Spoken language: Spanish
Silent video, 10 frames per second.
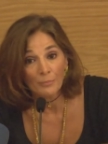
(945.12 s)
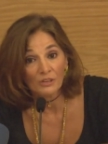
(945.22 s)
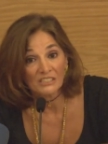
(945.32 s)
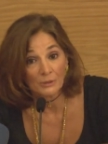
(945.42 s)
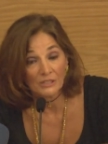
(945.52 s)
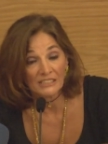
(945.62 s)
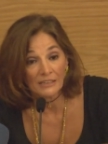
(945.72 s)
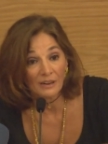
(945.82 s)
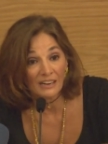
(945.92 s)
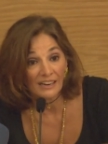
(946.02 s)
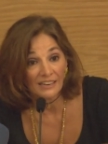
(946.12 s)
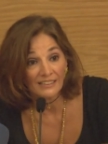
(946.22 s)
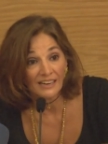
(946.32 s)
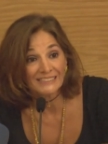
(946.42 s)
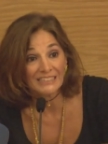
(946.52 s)
porque Sebastián y
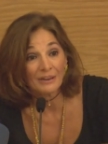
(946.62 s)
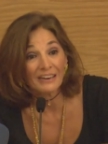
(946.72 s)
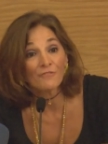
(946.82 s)
Margarita se ven